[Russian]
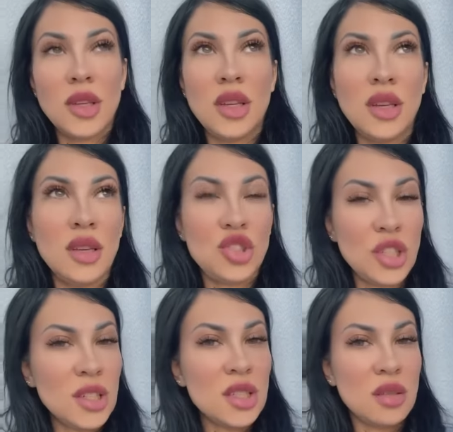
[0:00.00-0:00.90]
И
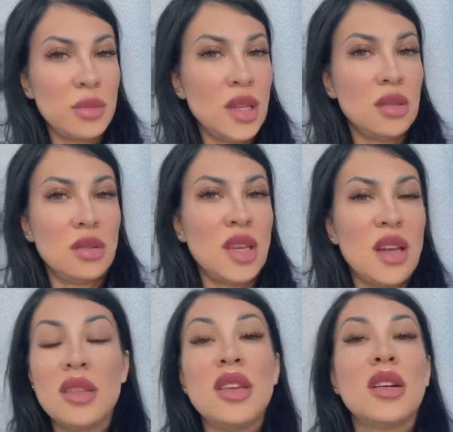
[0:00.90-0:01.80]
честно, блин,
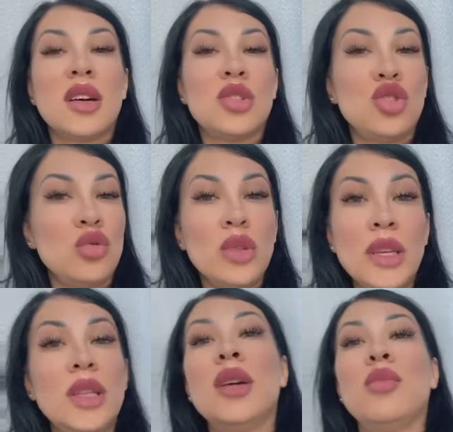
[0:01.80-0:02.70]
я не хочу и
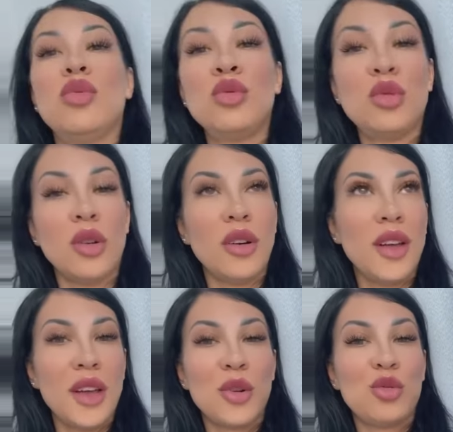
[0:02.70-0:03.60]
не буду
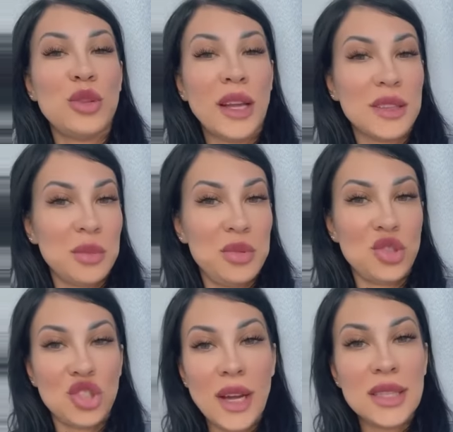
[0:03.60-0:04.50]
куда-то
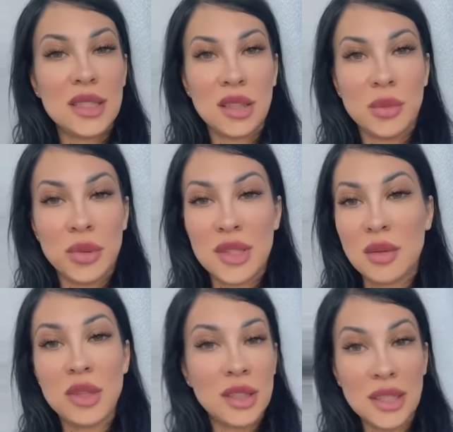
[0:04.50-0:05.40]
бежать и
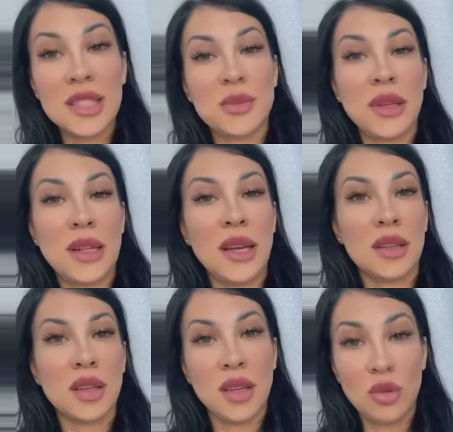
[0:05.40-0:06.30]
рыпаться. Мне 35
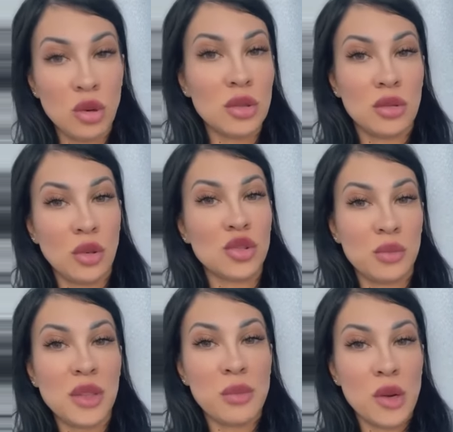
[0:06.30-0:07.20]
лет, и он
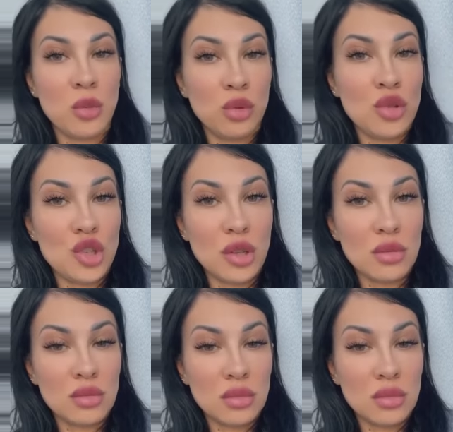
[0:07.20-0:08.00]
должен быть мое будущее.